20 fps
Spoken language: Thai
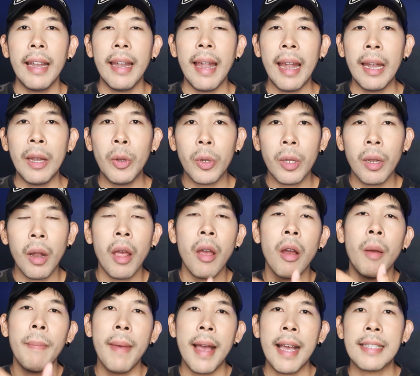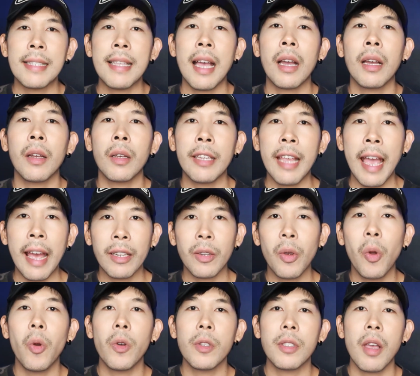และหลุดลอยออกมาจากยาน
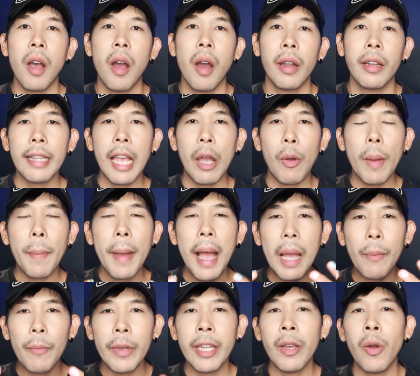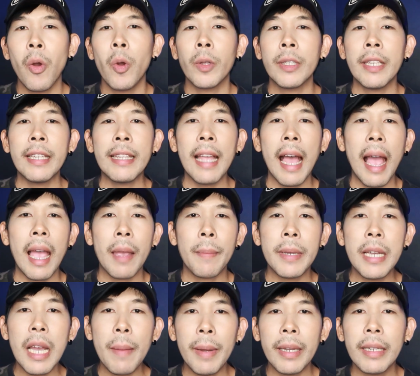โคจร แต่ว่าภาพวิดีโอที่ถ่าย
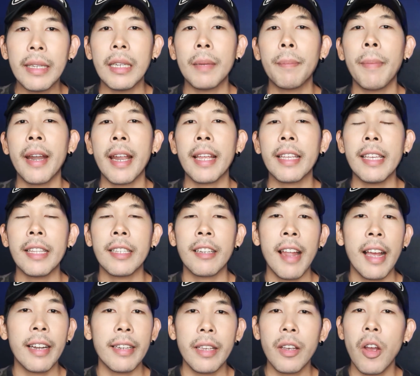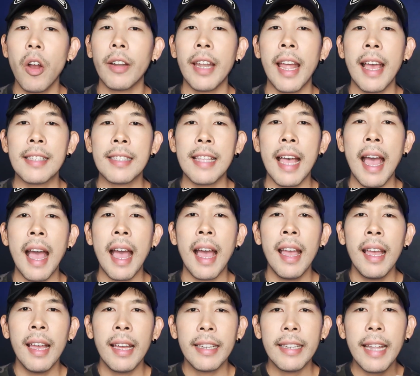เพื่อบันทึกภารกิจครั้งนี้ของนาซา
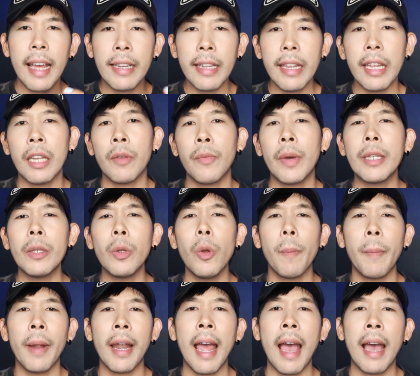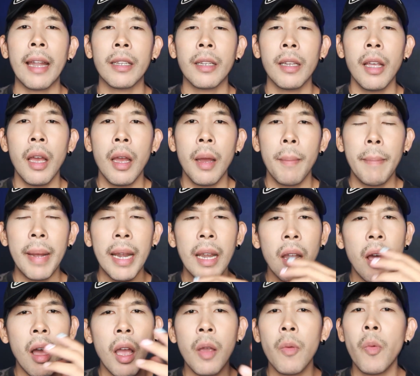ดันเห็นวัตถุประหลาด มัน
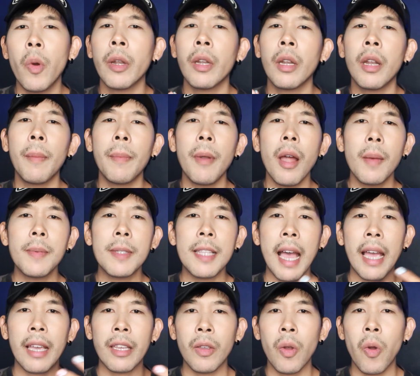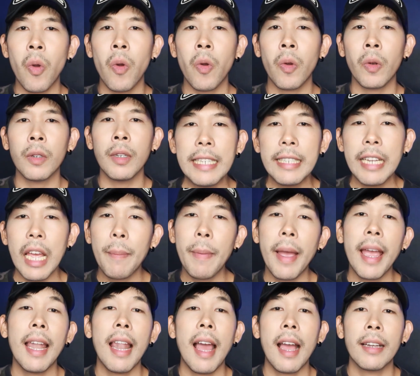ลอยวนรอบๆสายโยง ซึ่งใน
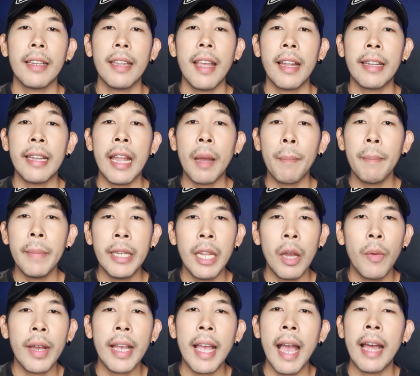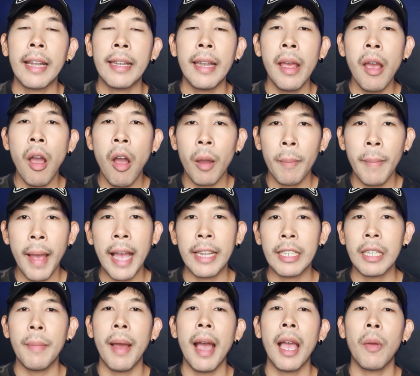ภายหลังเนี่ยนักบินอวกาศได้ออกมาอ
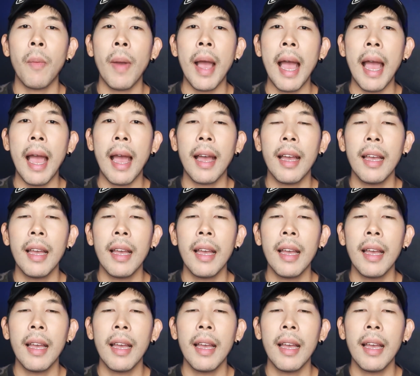ธิบายว่า